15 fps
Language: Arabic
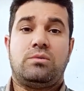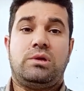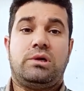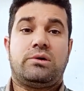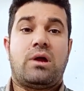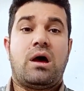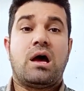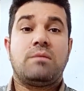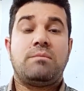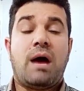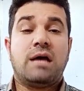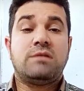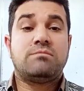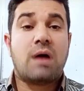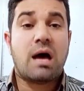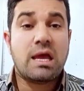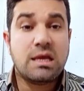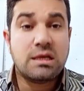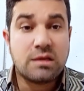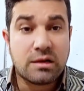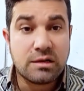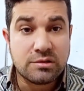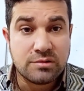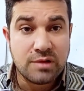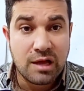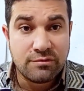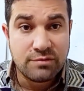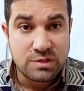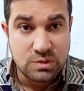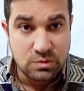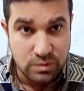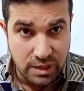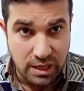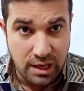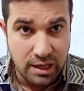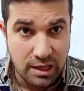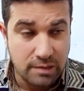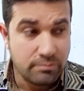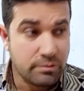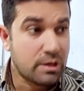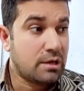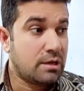والعراق بعد ما يقدر يتنافس وياها